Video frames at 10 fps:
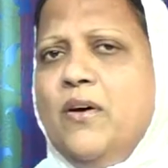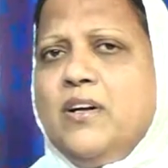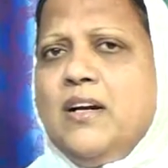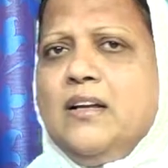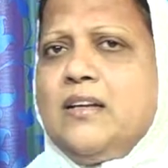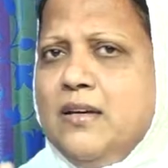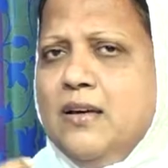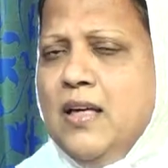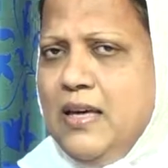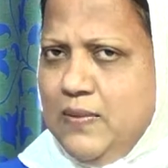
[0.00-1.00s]
உள்ளவர்களுக்கு
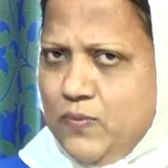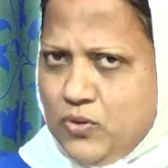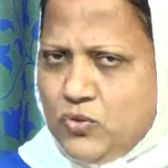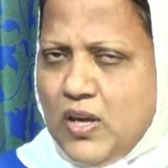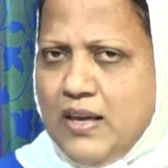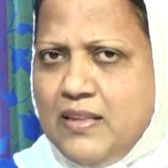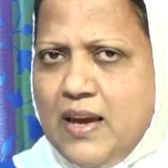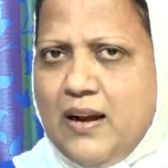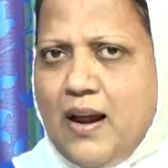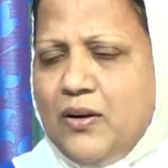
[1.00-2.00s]
இந்த
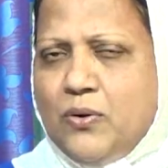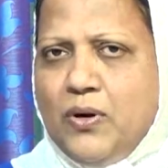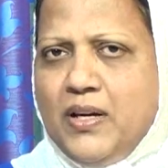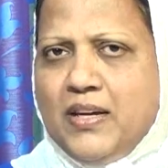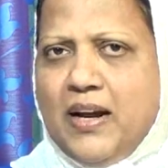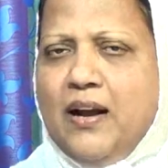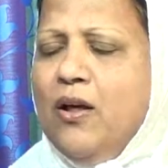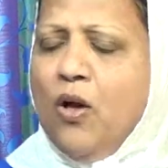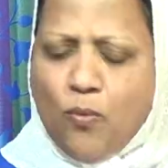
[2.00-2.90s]
செய்தியை நான் கொடுக்கிறேன்